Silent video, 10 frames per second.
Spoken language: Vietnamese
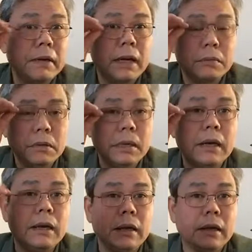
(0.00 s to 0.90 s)
và hạm đội
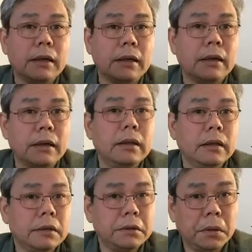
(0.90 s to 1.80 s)
3 là là là, là
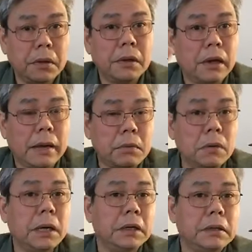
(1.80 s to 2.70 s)
nội hạm
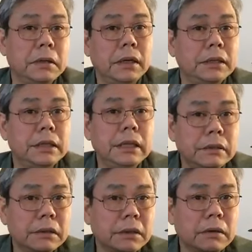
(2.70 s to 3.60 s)
đội 7 thôi là chín
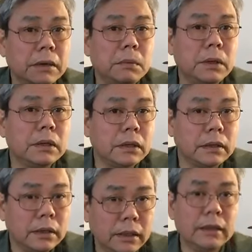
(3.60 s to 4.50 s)
con tàu ngầm nguyên
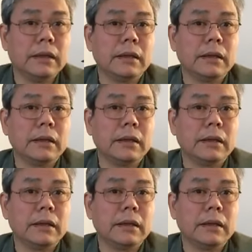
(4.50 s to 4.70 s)
tử nhé